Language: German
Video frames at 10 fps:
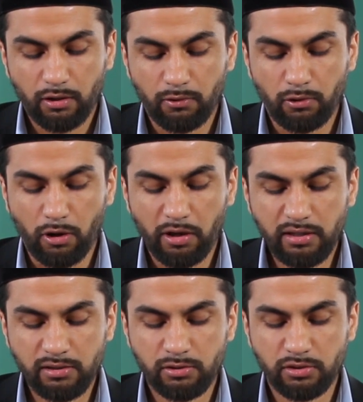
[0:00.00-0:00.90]
und
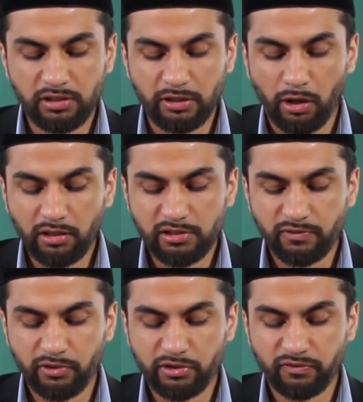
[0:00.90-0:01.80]
euch durch die
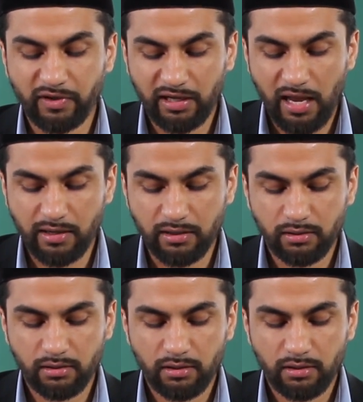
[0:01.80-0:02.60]
Gottesfurcht verkleinern,